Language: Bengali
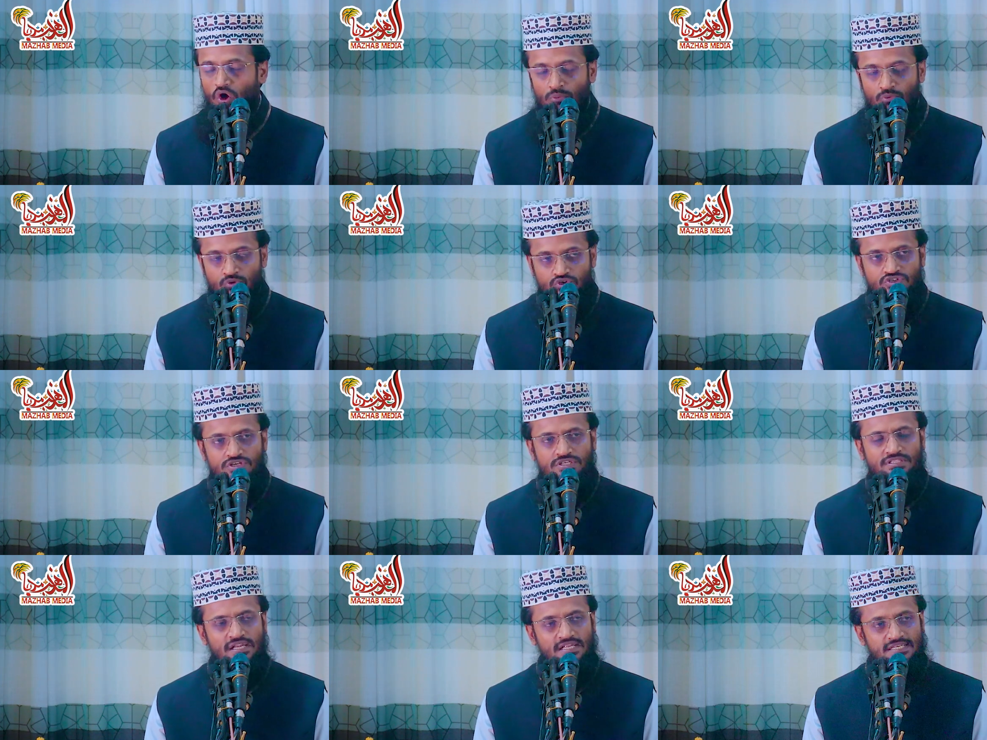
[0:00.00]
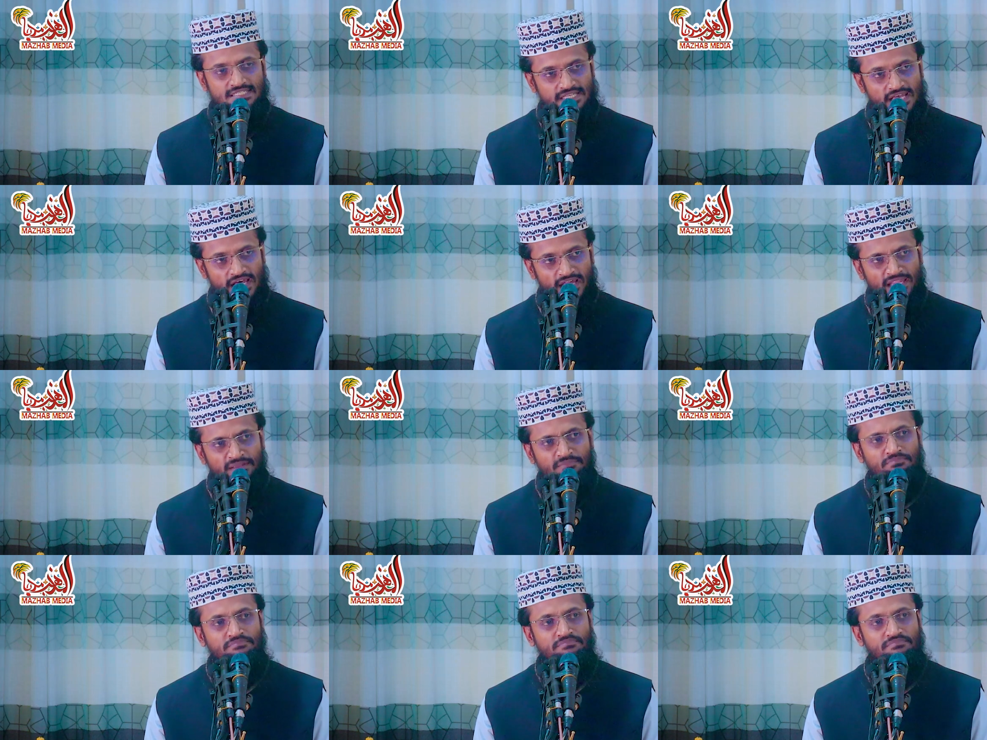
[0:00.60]
অবশ্যই তারা
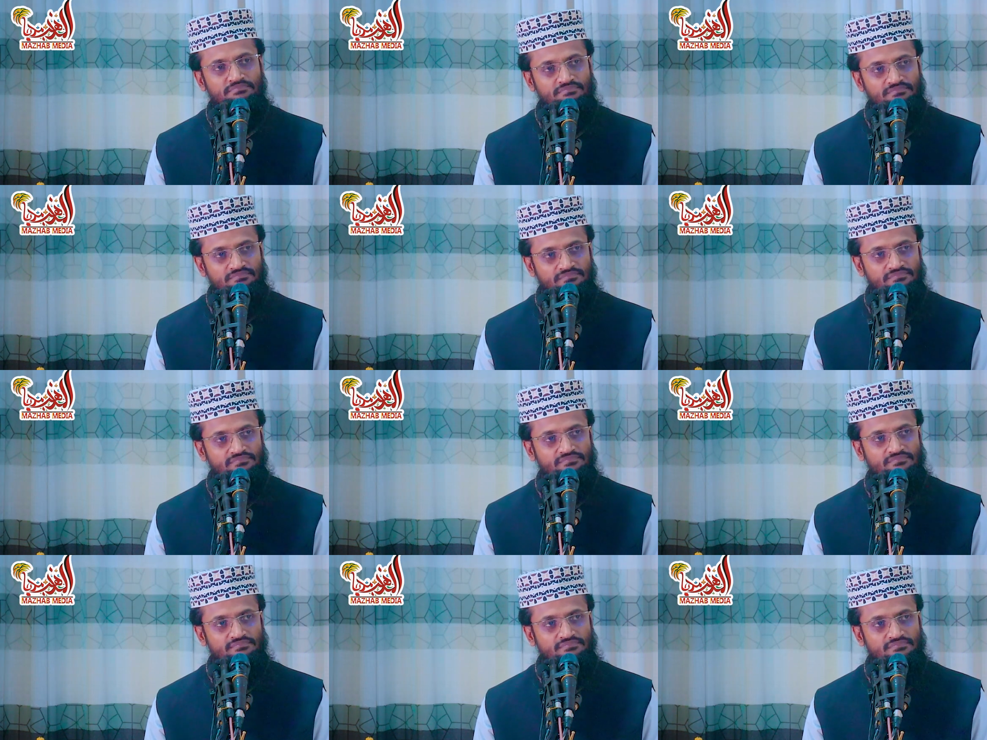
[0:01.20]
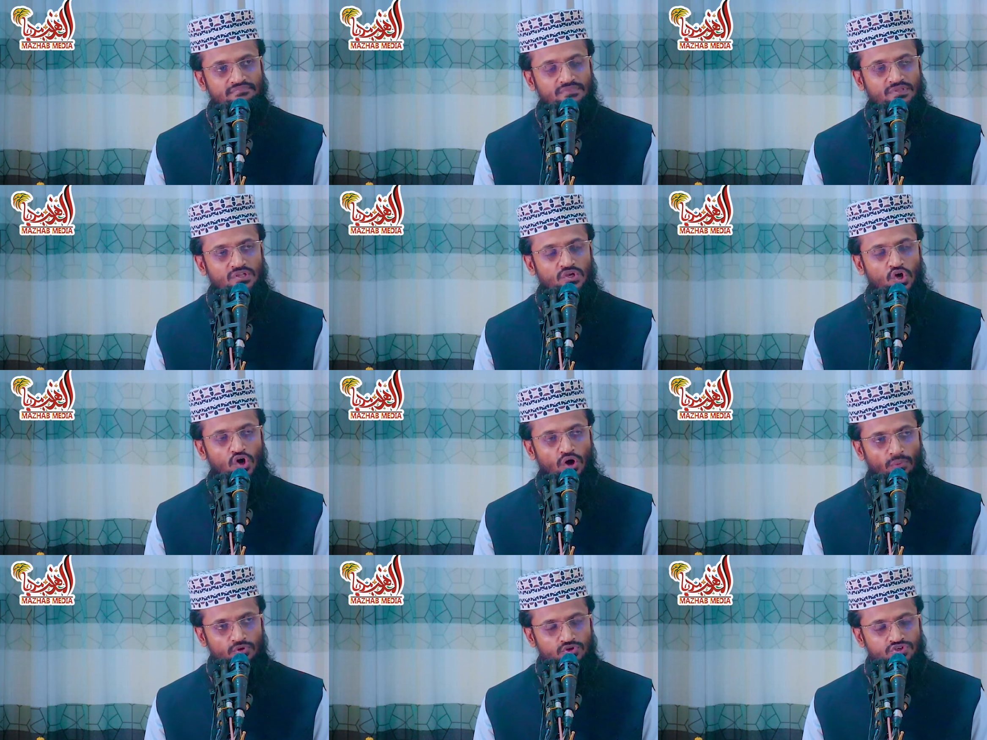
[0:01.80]
জালিম
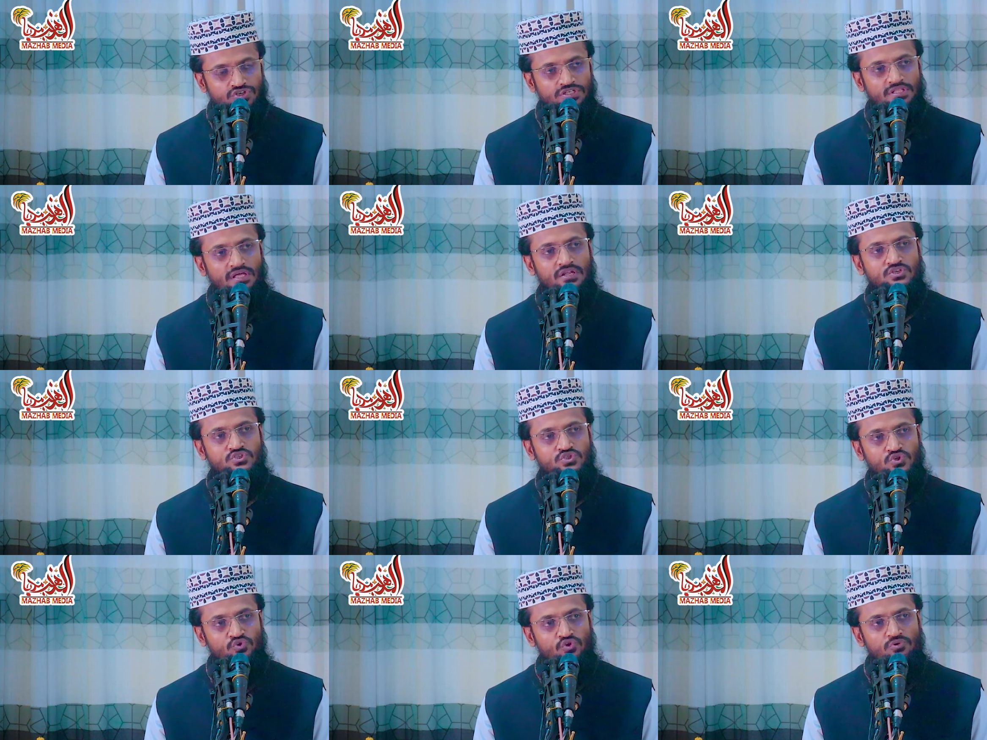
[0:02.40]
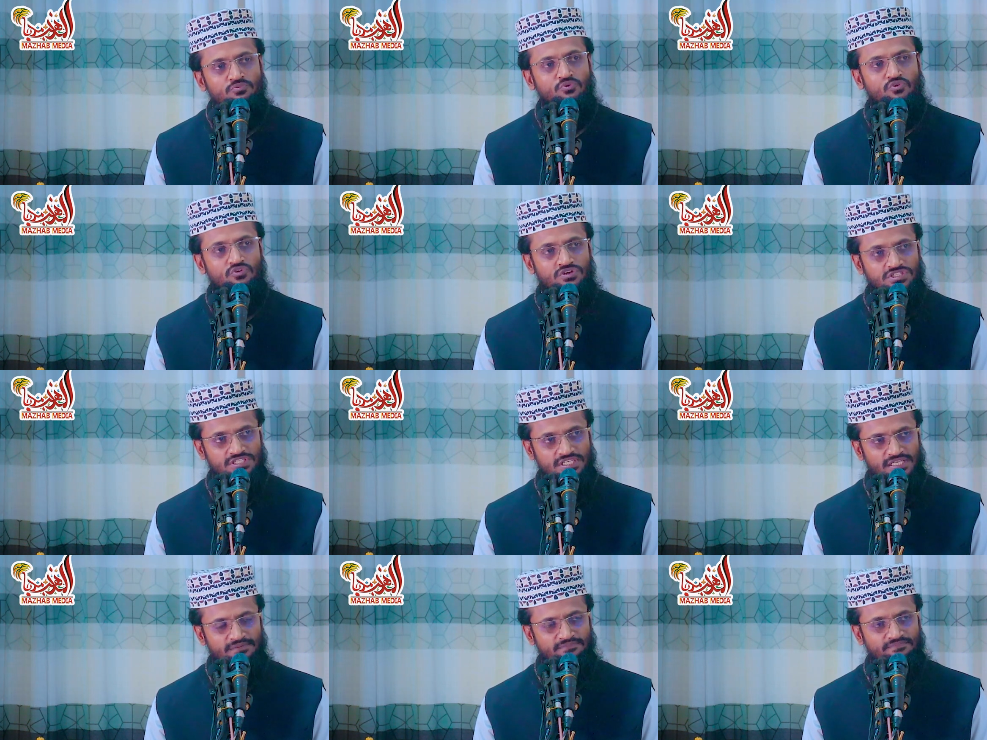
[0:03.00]
অবশ্যই তারা জুলুম
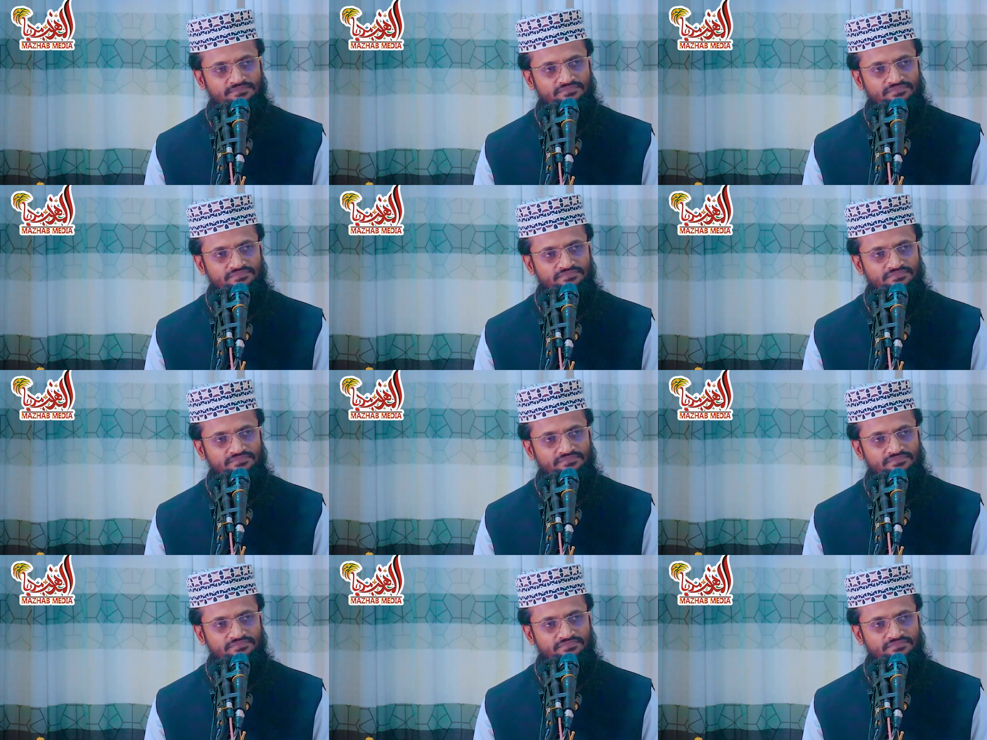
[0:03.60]
করেছে